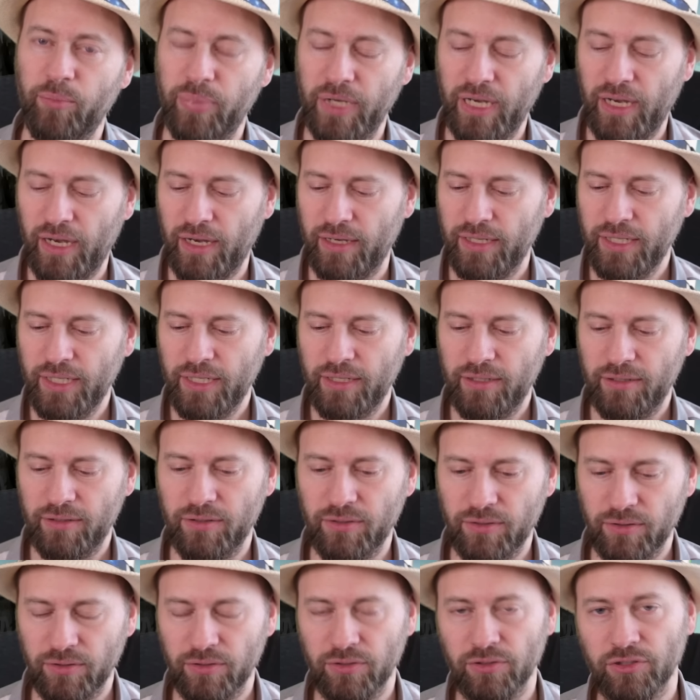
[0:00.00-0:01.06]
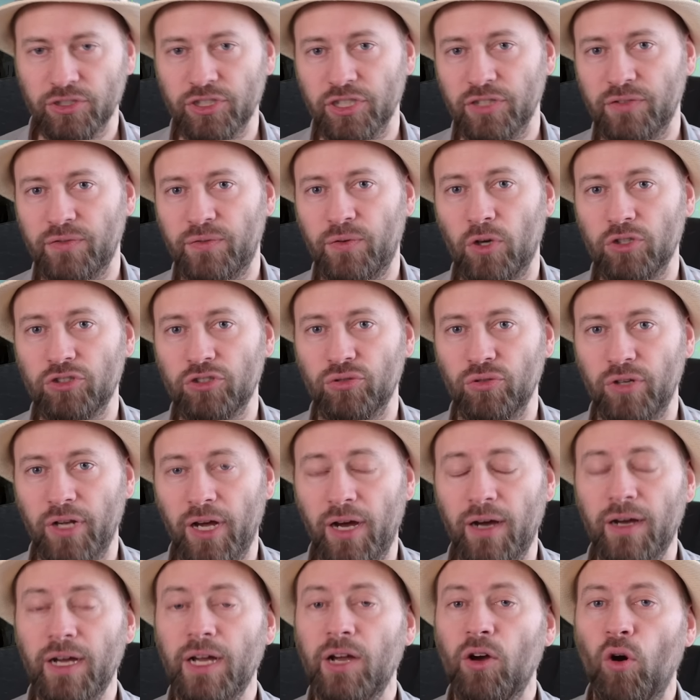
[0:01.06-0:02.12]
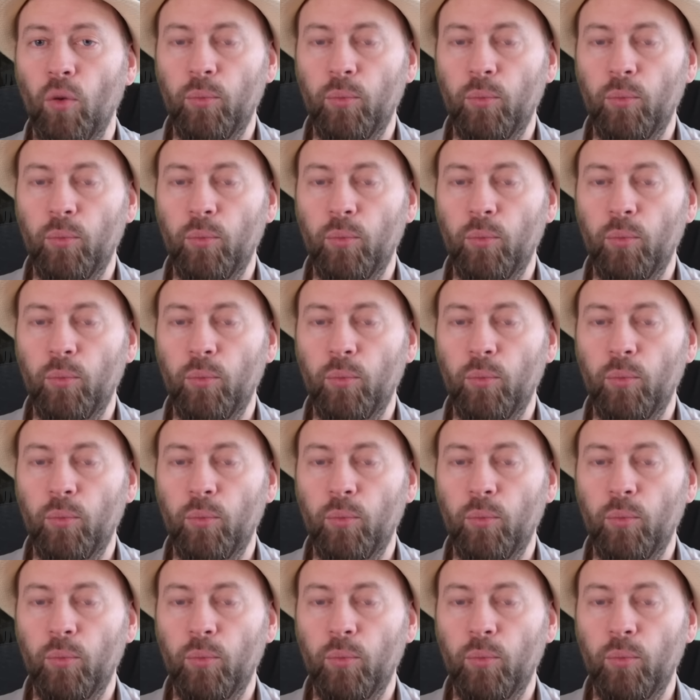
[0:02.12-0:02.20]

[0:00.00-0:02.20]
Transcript: par euh, cette force-là.